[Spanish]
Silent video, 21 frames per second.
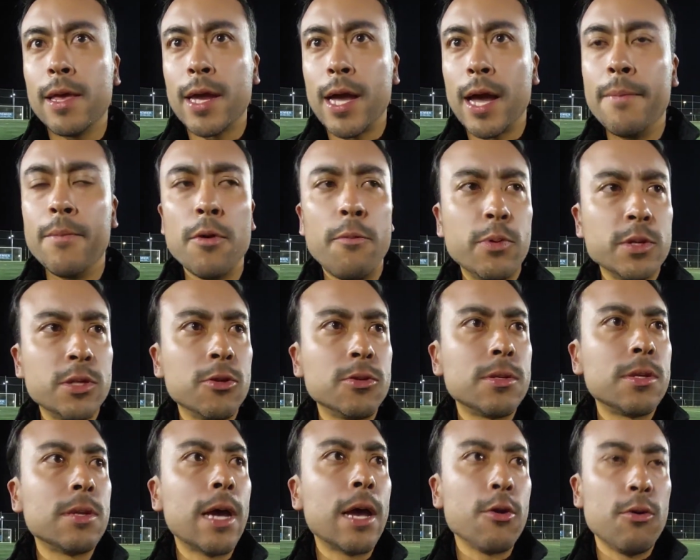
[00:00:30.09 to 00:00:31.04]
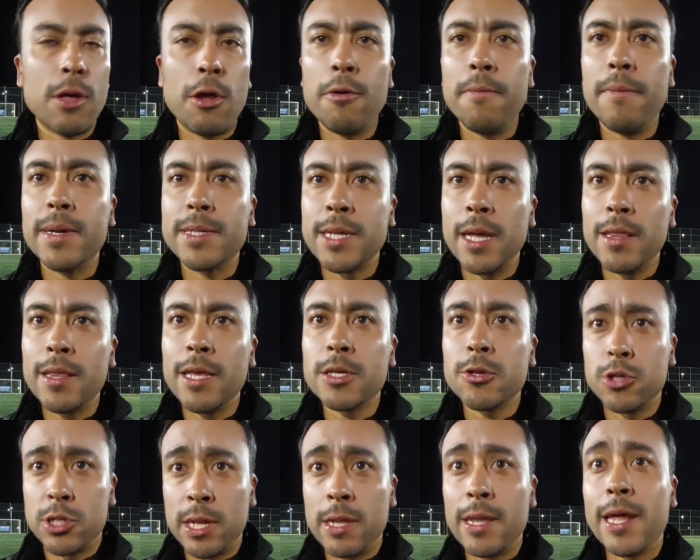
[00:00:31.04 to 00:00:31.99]
cambio pues nos ayudaron bastante a
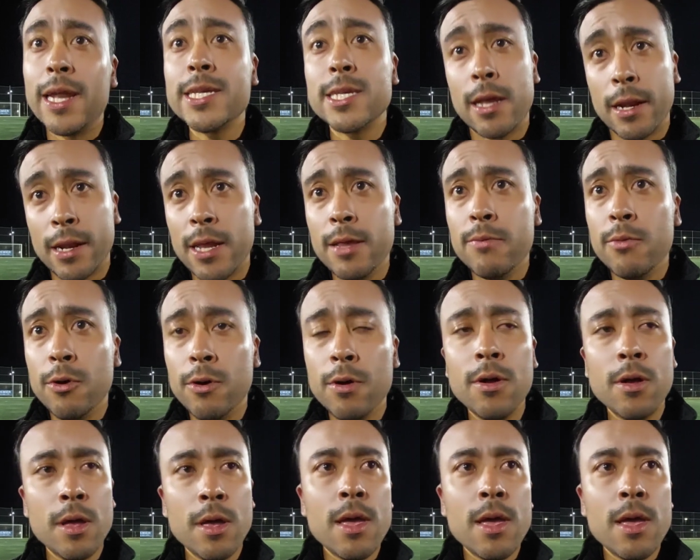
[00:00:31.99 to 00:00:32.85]
sostener ese ritmo